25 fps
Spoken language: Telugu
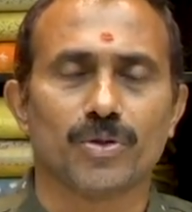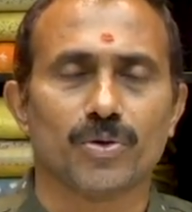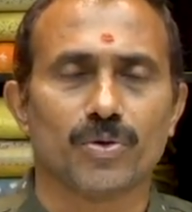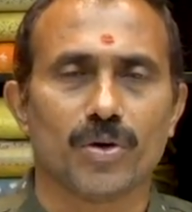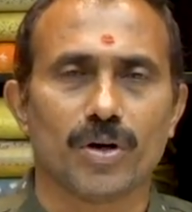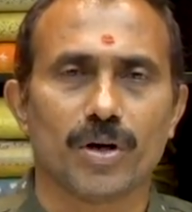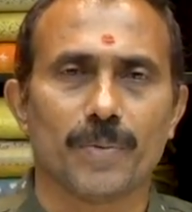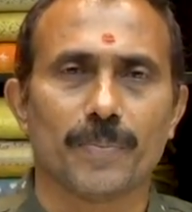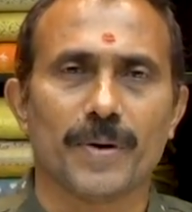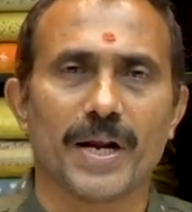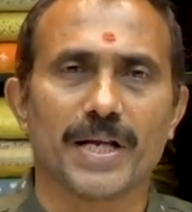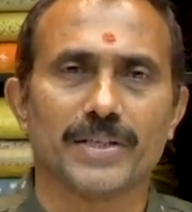
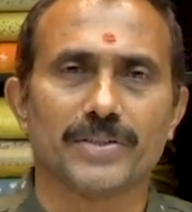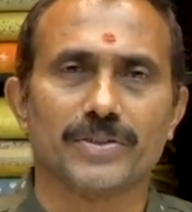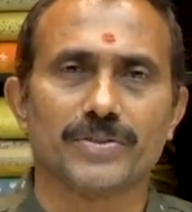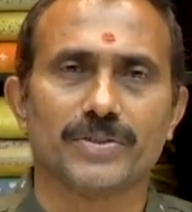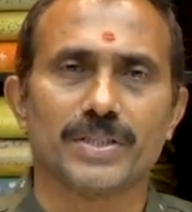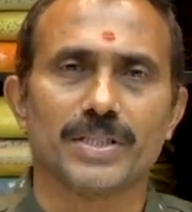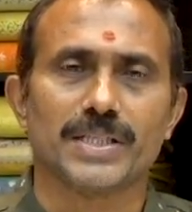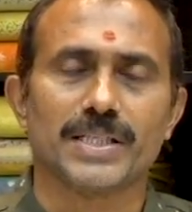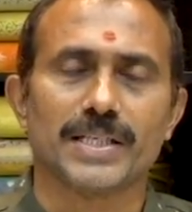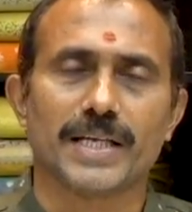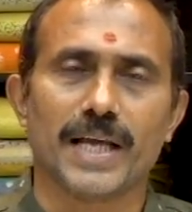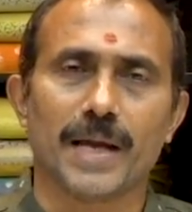ఇంకొక బ్రాంచ్
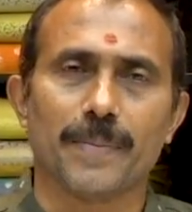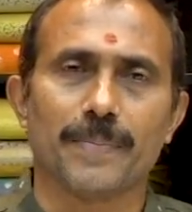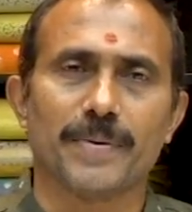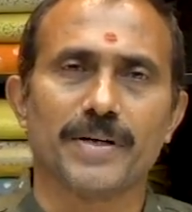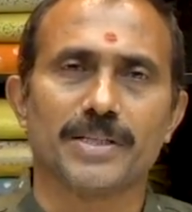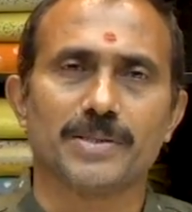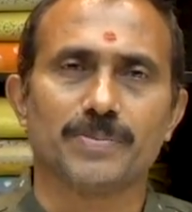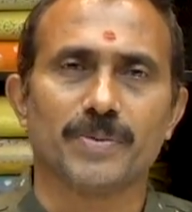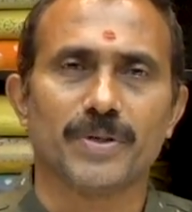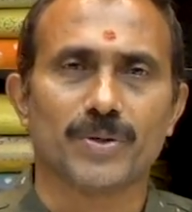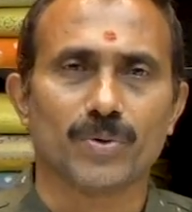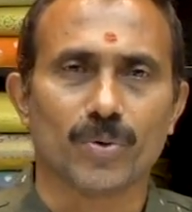వచ్చేసి
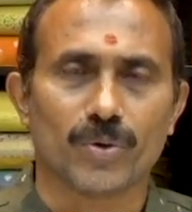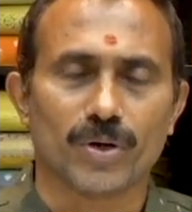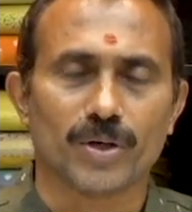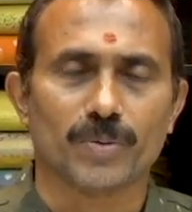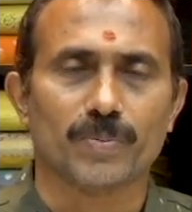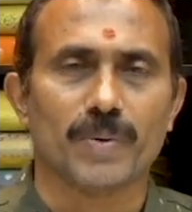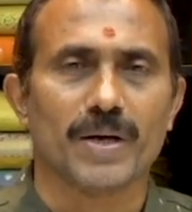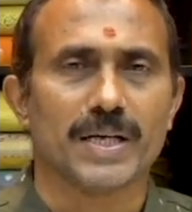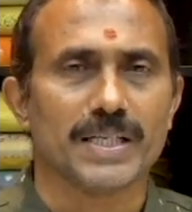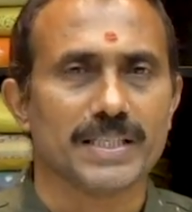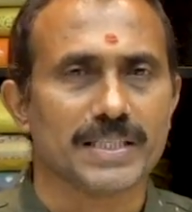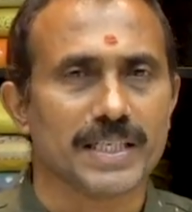కేపీహెచ్బి
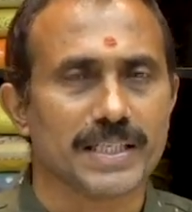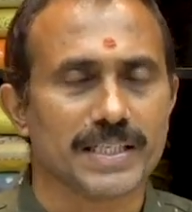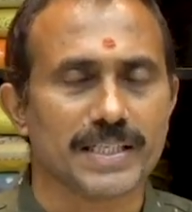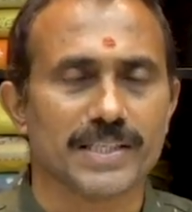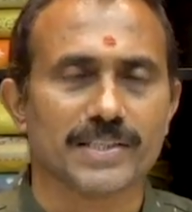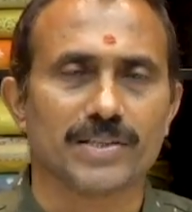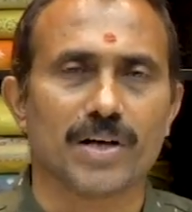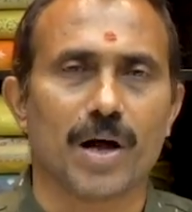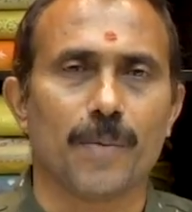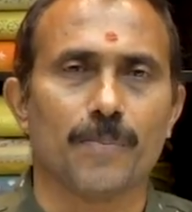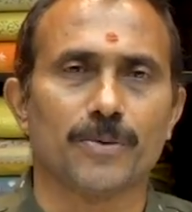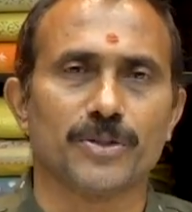కుకట్పల్లి
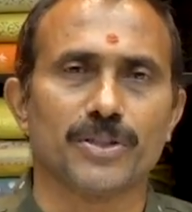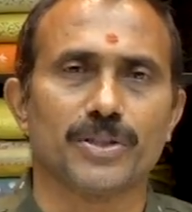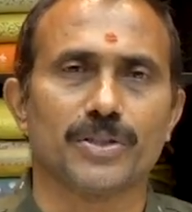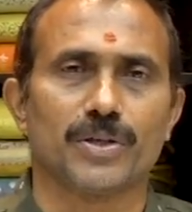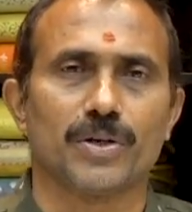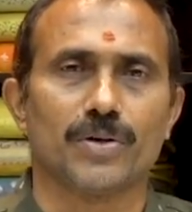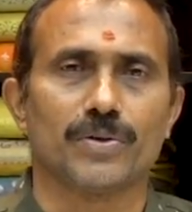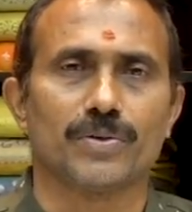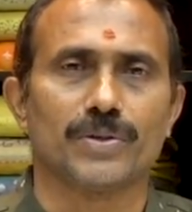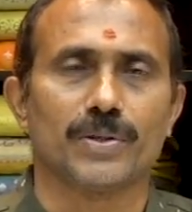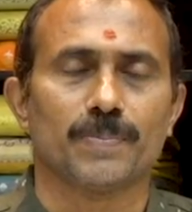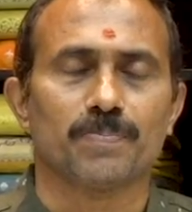చట్నీస్కి
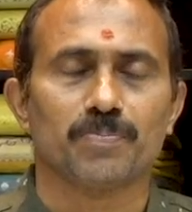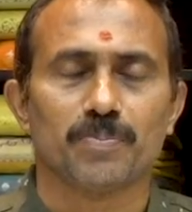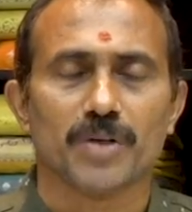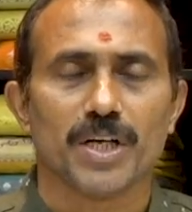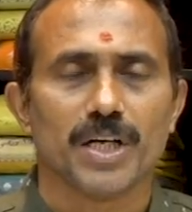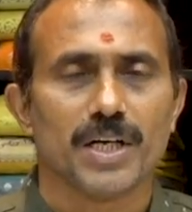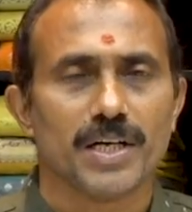ఆపోజిట్లో ఉంది